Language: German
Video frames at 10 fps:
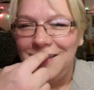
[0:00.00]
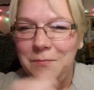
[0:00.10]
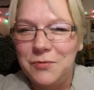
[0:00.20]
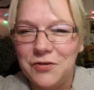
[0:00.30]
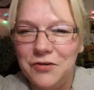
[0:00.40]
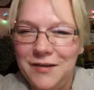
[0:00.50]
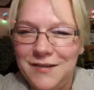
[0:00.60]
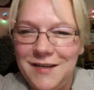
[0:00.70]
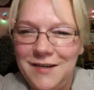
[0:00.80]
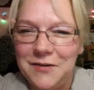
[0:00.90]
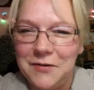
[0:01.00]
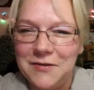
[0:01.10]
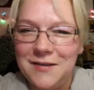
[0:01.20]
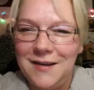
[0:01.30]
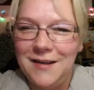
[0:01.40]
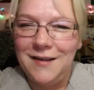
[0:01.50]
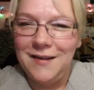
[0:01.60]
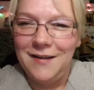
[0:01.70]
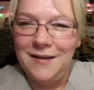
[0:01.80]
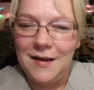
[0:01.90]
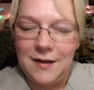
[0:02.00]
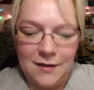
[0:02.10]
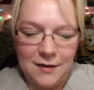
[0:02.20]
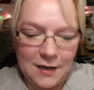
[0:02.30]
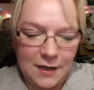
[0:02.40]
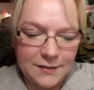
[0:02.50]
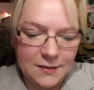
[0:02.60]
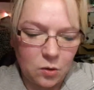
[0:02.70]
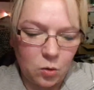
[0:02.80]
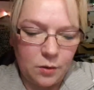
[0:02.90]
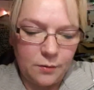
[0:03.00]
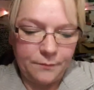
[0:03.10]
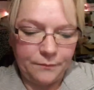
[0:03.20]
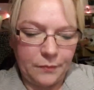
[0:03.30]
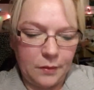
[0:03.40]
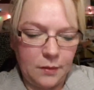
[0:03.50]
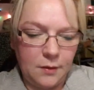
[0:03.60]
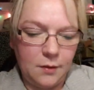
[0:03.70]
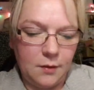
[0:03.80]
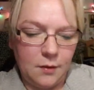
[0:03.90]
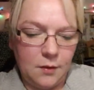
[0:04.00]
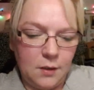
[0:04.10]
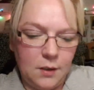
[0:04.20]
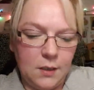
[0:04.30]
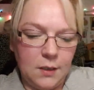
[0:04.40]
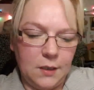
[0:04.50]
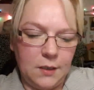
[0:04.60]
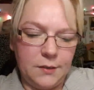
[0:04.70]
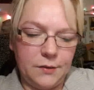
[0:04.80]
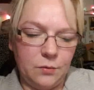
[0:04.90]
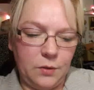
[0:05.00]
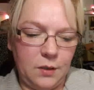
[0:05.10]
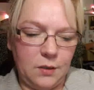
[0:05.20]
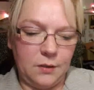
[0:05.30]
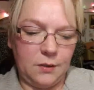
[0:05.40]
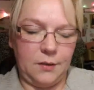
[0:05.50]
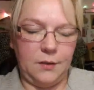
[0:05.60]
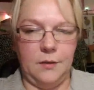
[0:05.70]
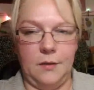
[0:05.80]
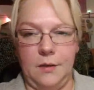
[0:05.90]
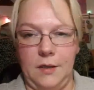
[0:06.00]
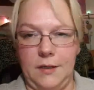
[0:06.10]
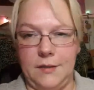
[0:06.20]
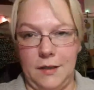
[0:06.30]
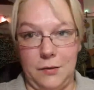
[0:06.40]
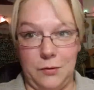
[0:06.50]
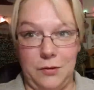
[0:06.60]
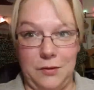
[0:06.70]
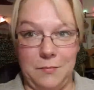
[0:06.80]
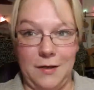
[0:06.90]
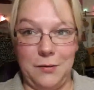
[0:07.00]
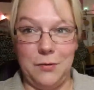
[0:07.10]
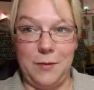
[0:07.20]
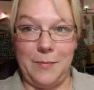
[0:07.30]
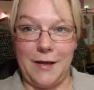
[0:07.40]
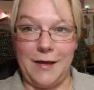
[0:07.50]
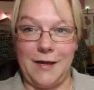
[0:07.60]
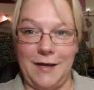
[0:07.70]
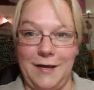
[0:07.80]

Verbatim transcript: gibt es schon 10.000 äh, äh, Likes nach unten. Also, ich zeige euch mein Goodie Bag.